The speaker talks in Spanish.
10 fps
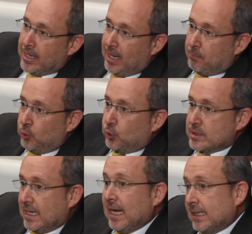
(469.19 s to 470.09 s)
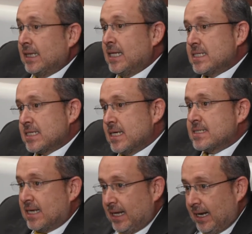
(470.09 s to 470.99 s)
El punto es que la tendencia es
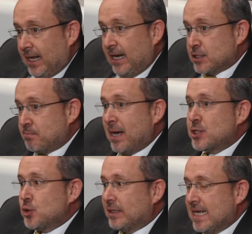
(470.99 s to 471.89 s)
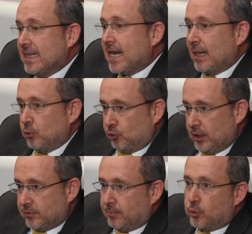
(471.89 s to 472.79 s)
esa, el, espacio tiende a
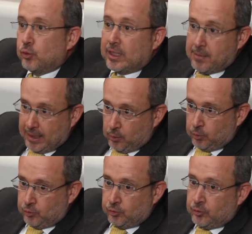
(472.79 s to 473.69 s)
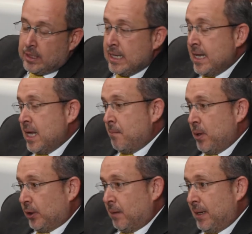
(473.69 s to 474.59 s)
reducirse por un tema de costos,
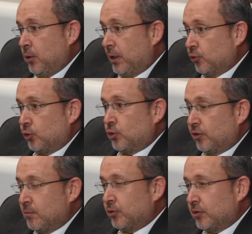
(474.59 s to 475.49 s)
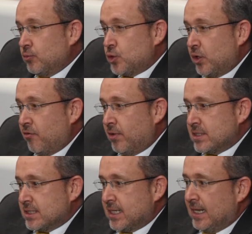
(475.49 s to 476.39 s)
pero también lo que nosotros hacemos es mucho
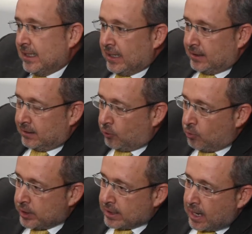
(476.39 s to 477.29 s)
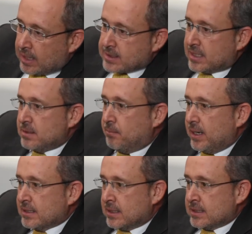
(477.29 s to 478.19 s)
énfasis en, comunicarles a las
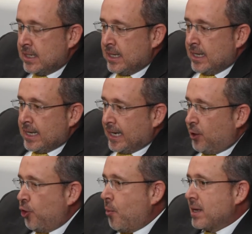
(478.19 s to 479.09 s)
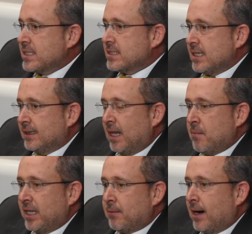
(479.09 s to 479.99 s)
empresas que no nomás es el
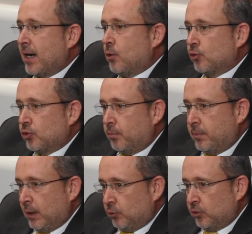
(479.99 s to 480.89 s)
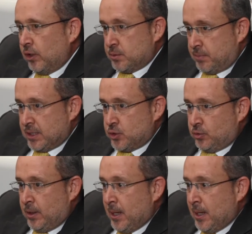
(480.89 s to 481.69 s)
tema de bajar costo reduciendo el espacio,